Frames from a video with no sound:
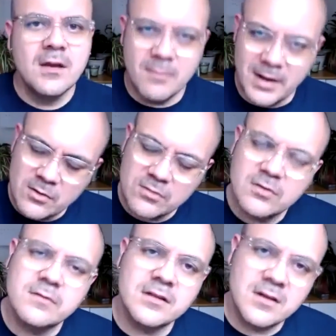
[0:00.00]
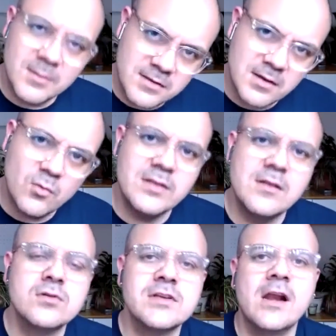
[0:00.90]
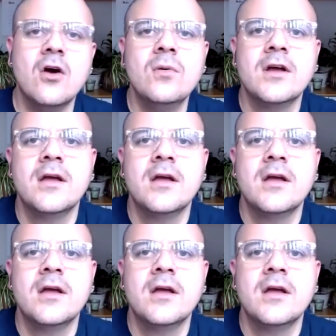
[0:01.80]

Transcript: Microsoft a través de Windows Hello.